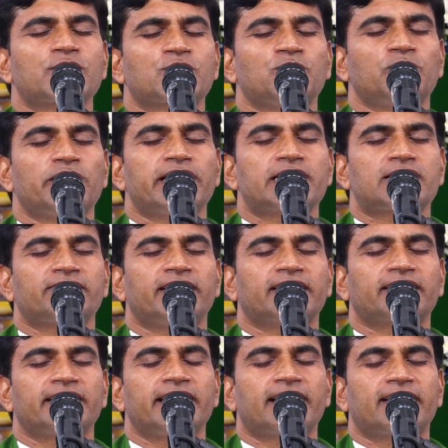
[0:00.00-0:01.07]
आंसू इस
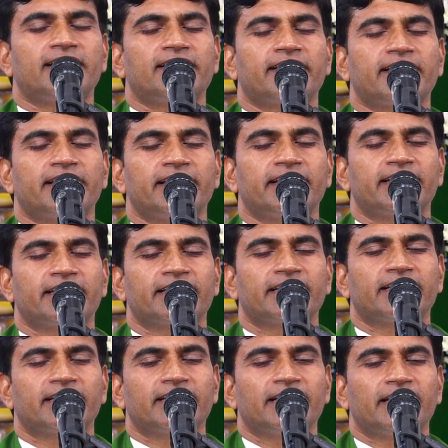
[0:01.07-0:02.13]
वक्त निकल रहे हैं